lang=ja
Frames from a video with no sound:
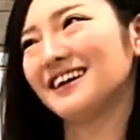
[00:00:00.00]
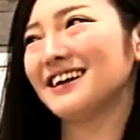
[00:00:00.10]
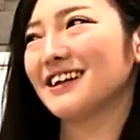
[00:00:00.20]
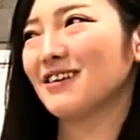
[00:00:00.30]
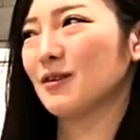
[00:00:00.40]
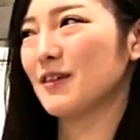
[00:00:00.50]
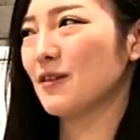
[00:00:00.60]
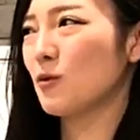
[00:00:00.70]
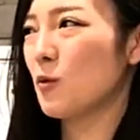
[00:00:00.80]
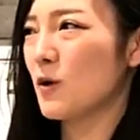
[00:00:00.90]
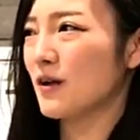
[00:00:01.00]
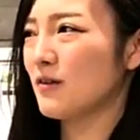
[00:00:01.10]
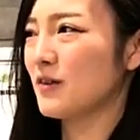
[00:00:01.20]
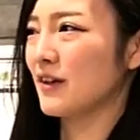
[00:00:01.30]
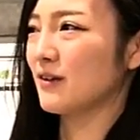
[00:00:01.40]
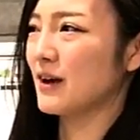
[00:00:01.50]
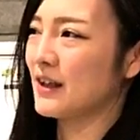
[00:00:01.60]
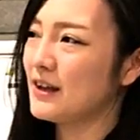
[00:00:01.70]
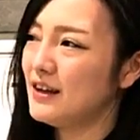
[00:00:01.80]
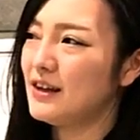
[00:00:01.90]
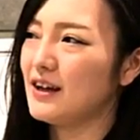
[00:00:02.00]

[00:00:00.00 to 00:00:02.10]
えー、今年の合格者とかね、